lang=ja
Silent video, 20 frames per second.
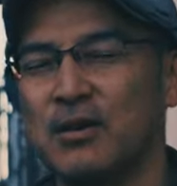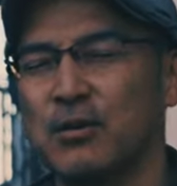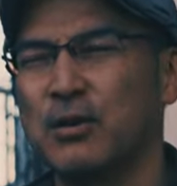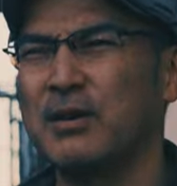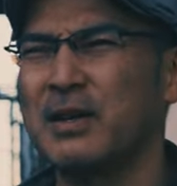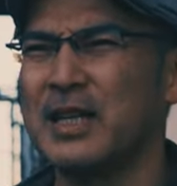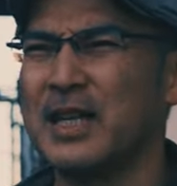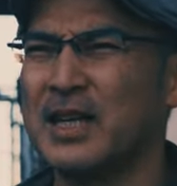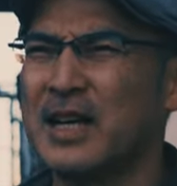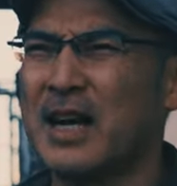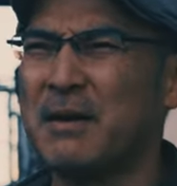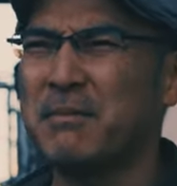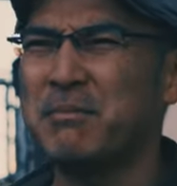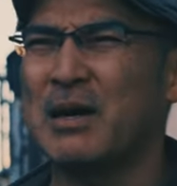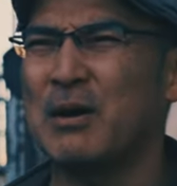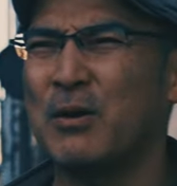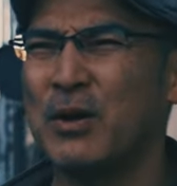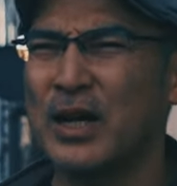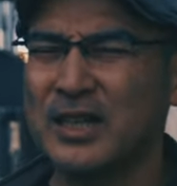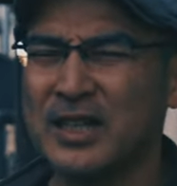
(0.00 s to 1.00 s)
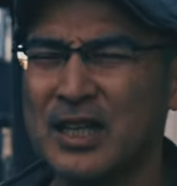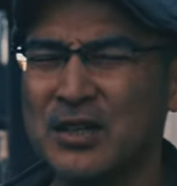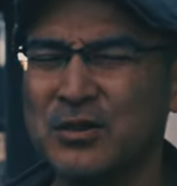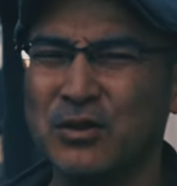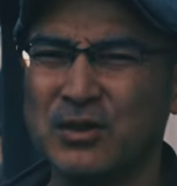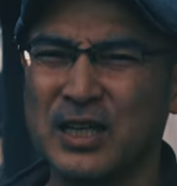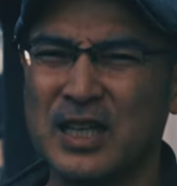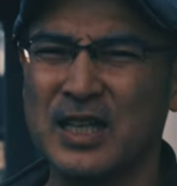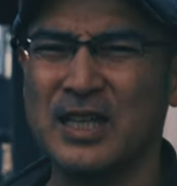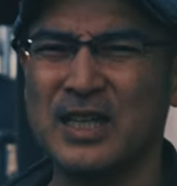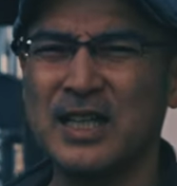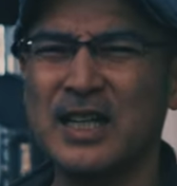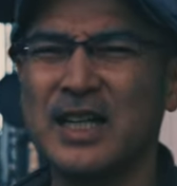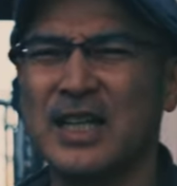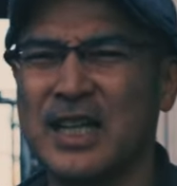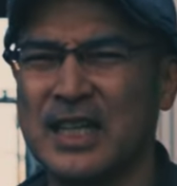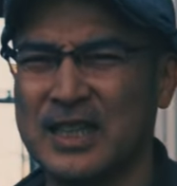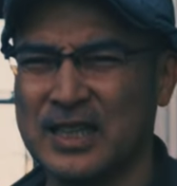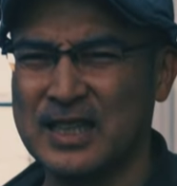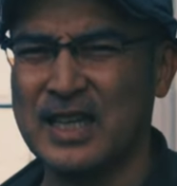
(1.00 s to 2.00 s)
これはねガンマを語るとねキリ
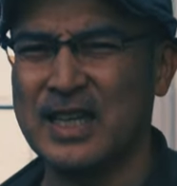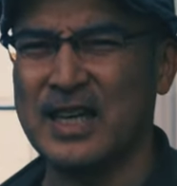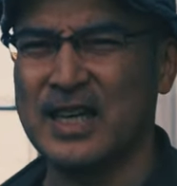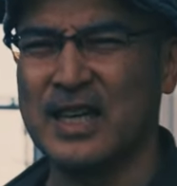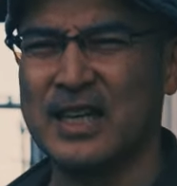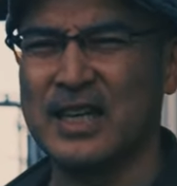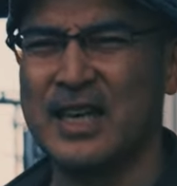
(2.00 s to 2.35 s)
がないんで